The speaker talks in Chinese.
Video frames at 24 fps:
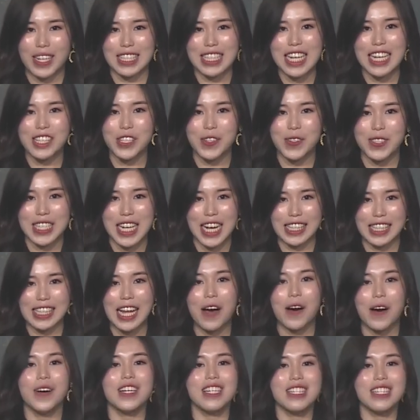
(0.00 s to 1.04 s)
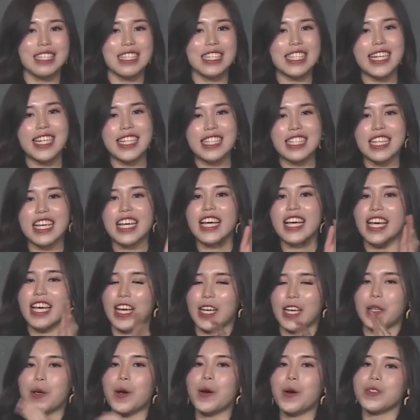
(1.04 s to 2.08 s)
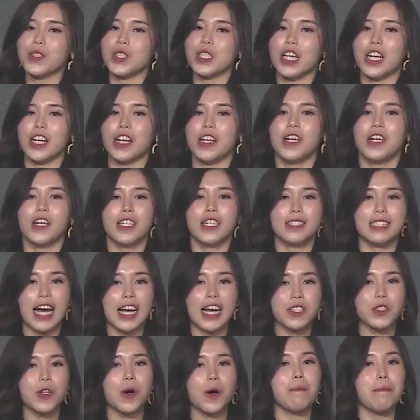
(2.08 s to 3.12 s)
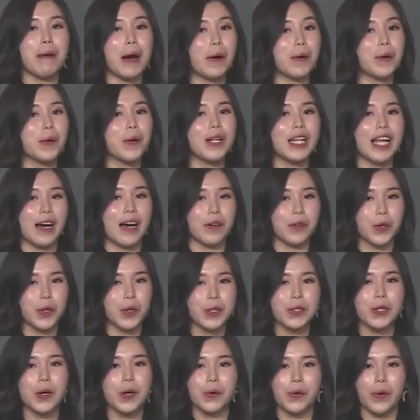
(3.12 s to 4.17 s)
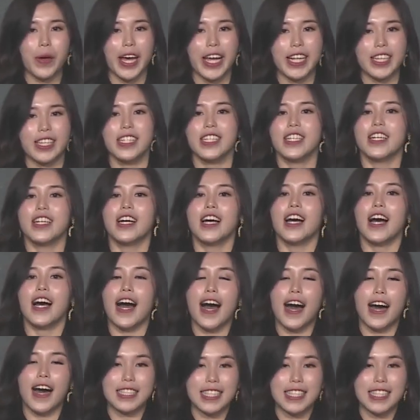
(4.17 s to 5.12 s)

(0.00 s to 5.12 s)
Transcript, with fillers: 站有讲到，建议饮用者当中包括了运动员、啊